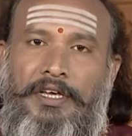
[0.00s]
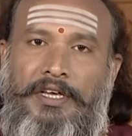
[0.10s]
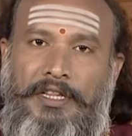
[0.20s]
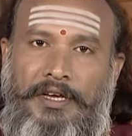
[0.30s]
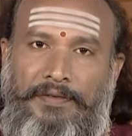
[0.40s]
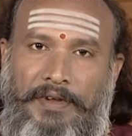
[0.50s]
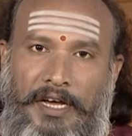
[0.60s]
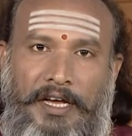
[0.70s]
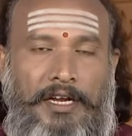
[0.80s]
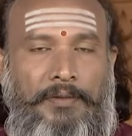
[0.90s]
இந்த விழா
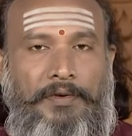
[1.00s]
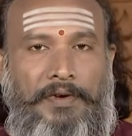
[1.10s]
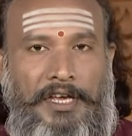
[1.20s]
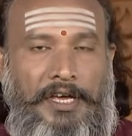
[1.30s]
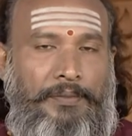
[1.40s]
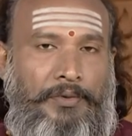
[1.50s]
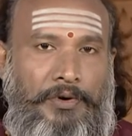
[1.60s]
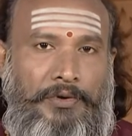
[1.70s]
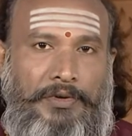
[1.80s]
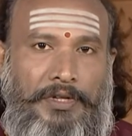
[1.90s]
எலும்பு வலியை
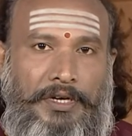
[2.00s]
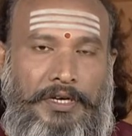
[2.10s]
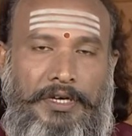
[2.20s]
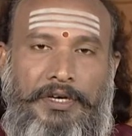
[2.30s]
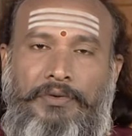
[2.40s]
போக்குவதற்கு